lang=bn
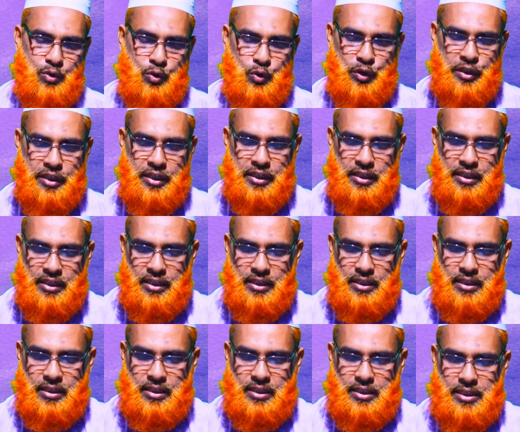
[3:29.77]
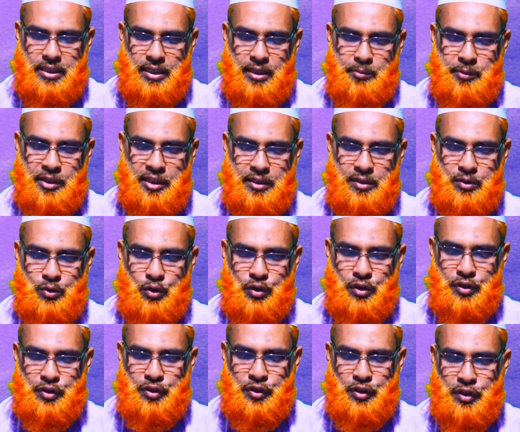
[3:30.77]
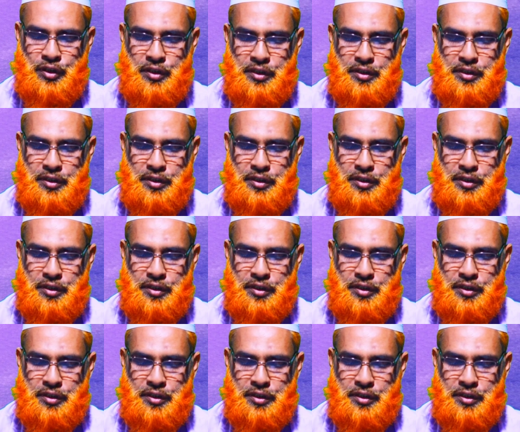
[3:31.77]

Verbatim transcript: দুই স্বামীর ধৈর্য